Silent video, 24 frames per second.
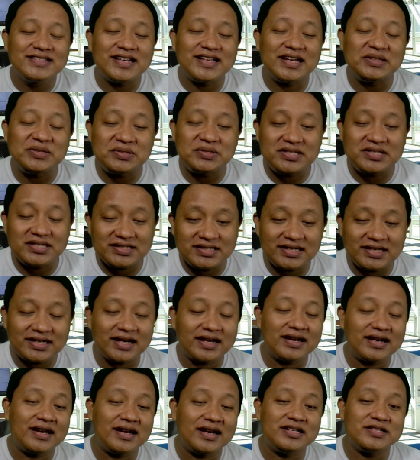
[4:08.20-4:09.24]
satu sisi
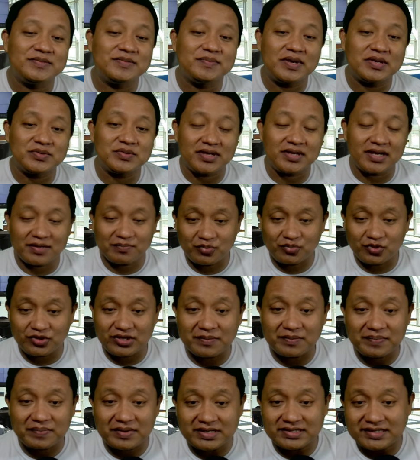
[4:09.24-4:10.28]
karena Anies Baswedan
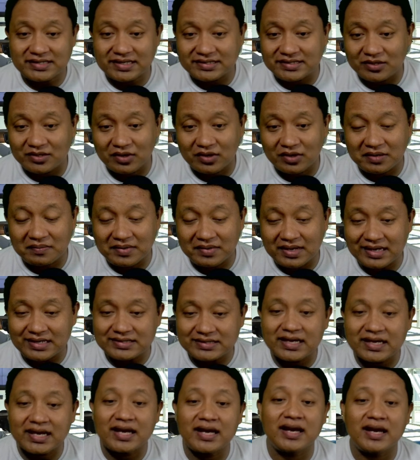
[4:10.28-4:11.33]
punya prestasi luar
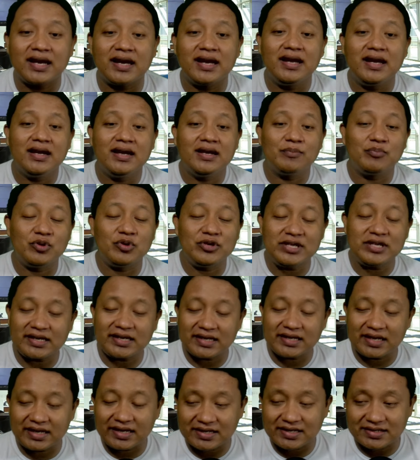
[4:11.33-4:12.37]
biasa, punya
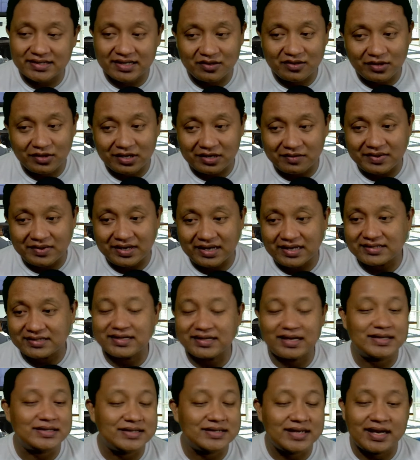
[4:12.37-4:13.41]
gagasan luar
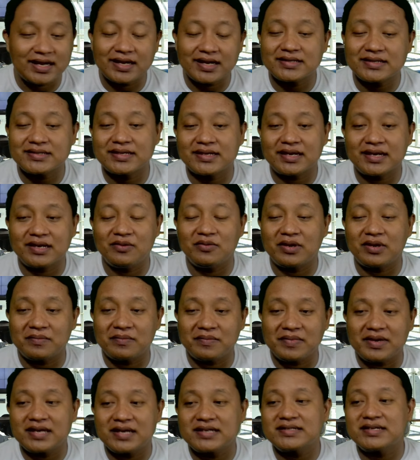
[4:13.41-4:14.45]
biasa, sangat-sangat luar
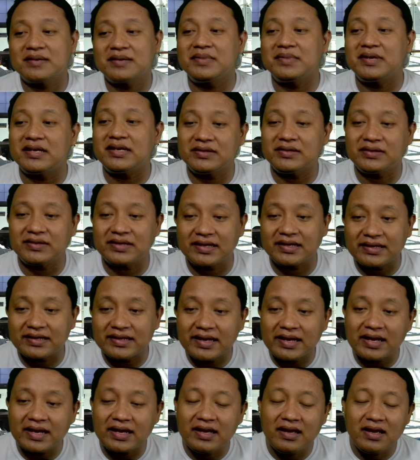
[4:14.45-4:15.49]
biasa begitu kan
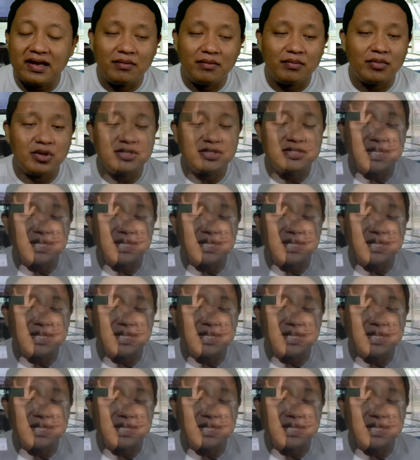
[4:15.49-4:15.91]
ya. Menurut